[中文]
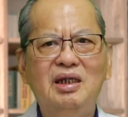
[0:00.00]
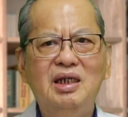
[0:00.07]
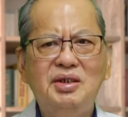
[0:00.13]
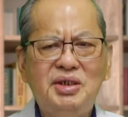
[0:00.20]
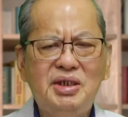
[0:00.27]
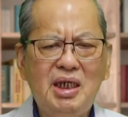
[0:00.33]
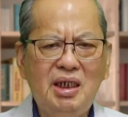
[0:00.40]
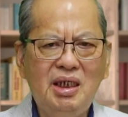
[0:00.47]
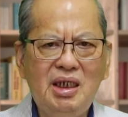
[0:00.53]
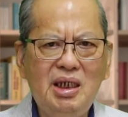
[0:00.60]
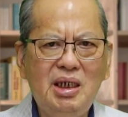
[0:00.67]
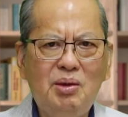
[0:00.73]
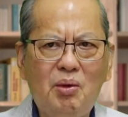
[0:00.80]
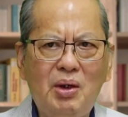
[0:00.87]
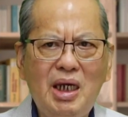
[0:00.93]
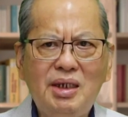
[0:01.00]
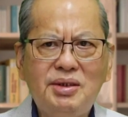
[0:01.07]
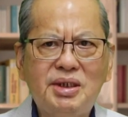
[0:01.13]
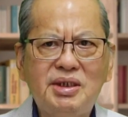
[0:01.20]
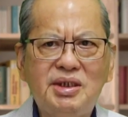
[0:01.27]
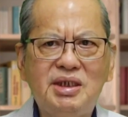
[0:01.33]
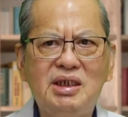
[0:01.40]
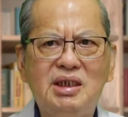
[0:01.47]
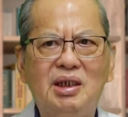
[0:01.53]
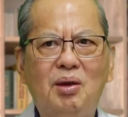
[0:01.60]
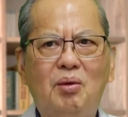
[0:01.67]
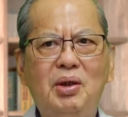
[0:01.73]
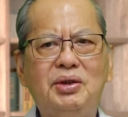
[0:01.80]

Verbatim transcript: 那些以为自己